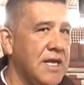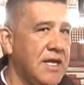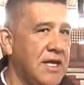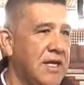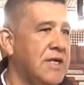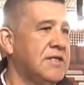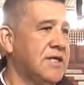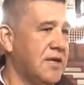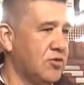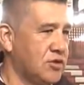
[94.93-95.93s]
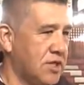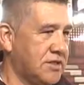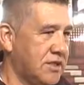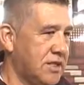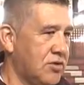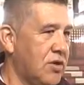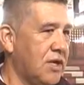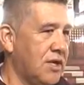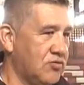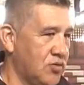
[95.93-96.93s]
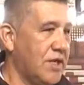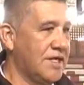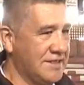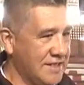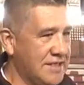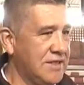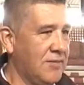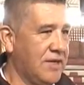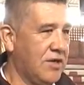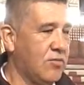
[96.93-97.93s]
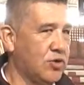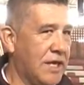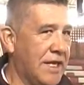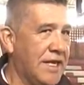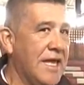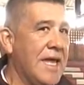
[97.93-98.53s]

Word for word: eh, y estaremos haciendo la clausura de esta disciplina como tal.